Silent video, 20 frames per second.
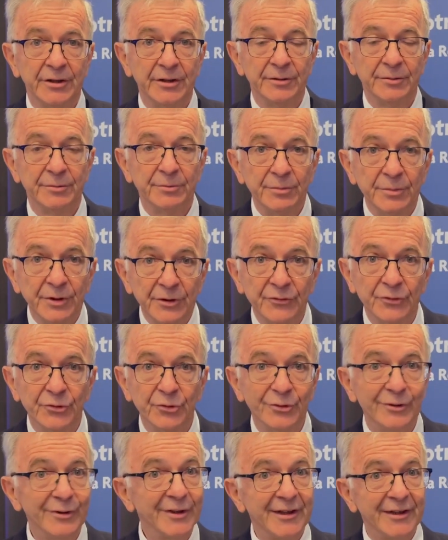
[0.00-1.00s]
mes voeux
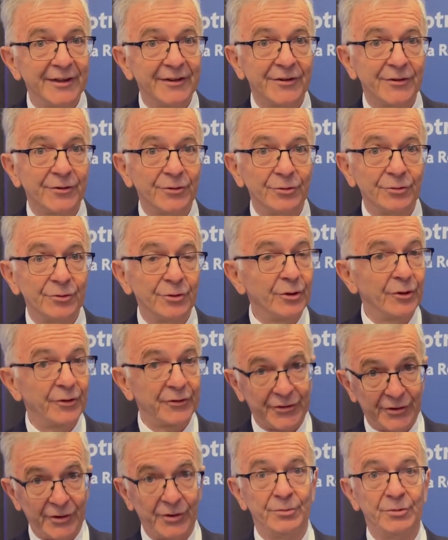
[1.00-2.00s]
et ceux de
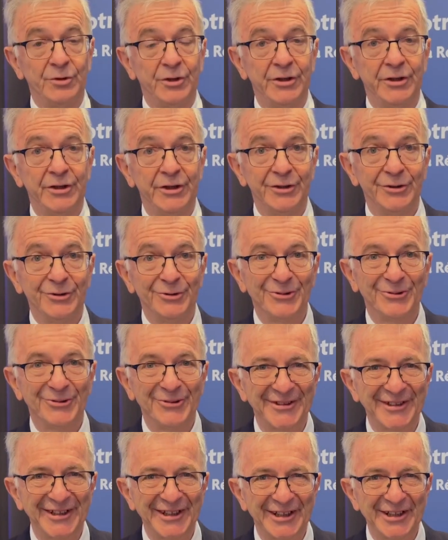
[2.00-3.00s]
l'ensemble du
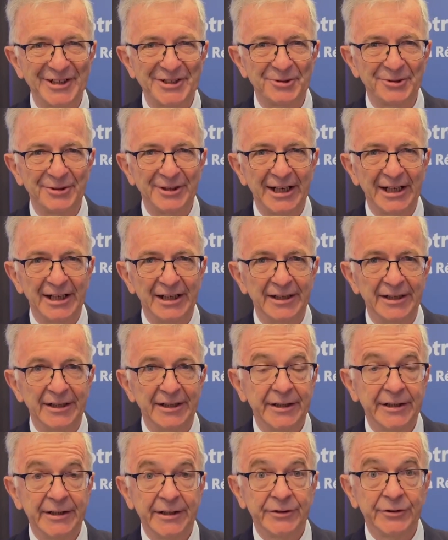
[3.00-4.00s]
Conseil régional.
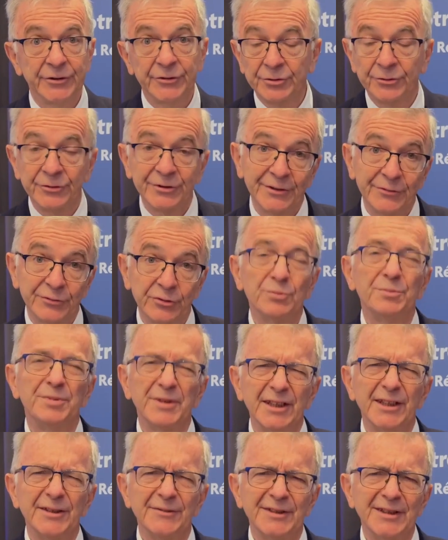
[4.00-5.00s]
Ce sont des vœux bien
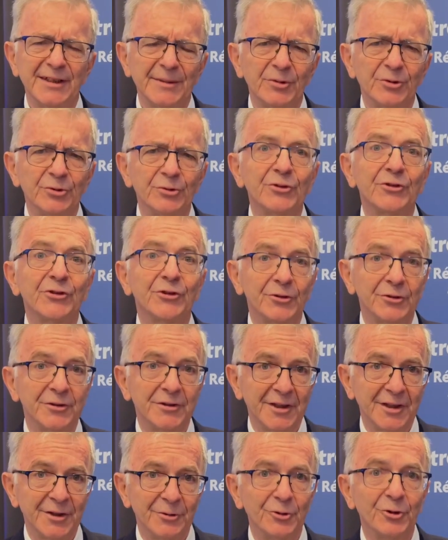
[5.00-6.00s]
évidemment de
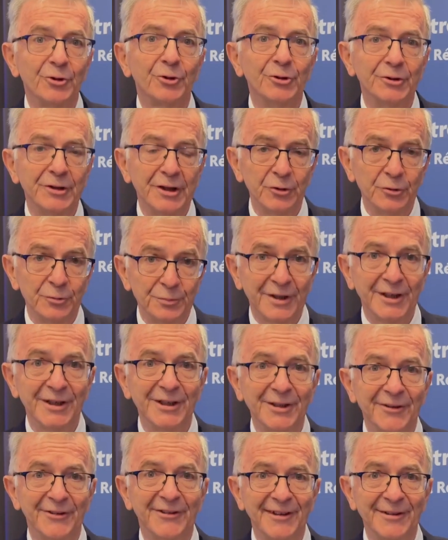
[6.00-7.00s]
santé, on en connaît le prix
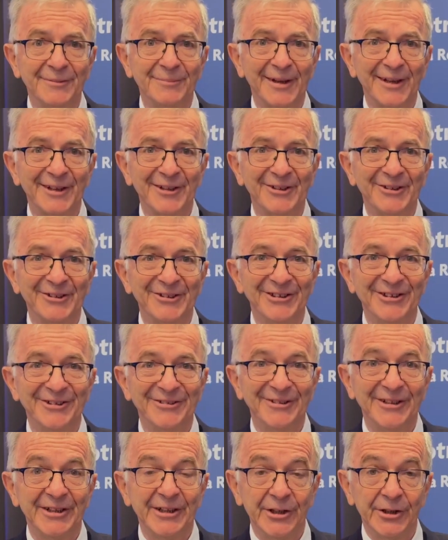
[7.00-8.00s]
dans cette période.
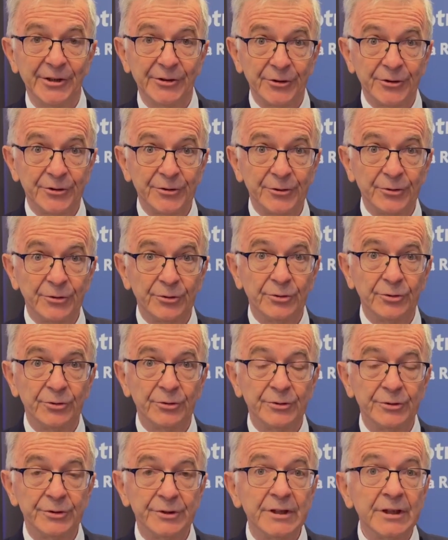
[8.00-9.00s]
Ce sont
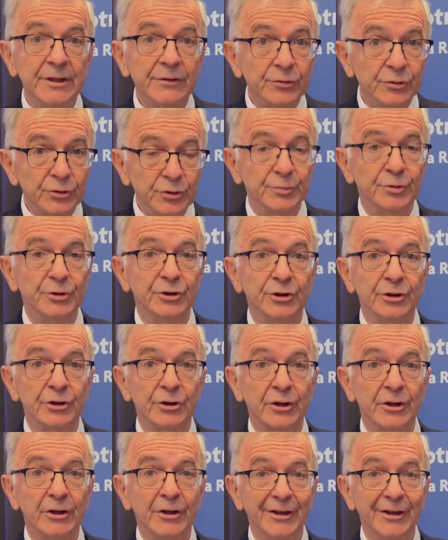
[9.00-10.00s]
des vœux de bonheur,